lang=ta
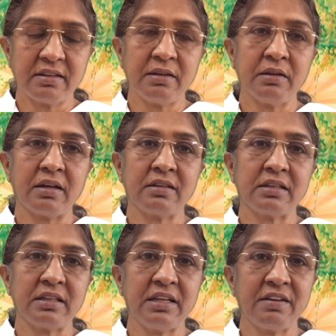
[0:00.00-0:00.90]
தீ
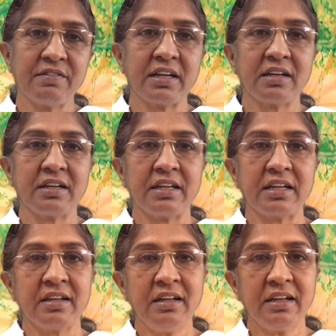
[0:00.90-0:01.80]
அந்த தீயவைகளை
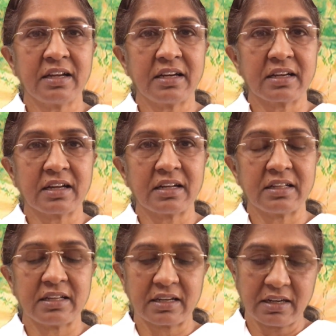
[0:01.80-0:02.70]
நீங்கள்
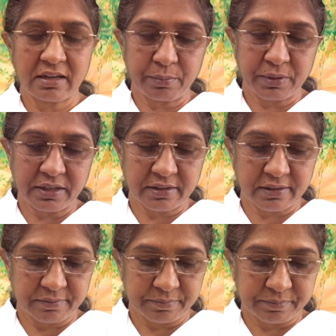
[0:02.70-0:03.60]
கேட்காதீர்கள் அப்படின்றார்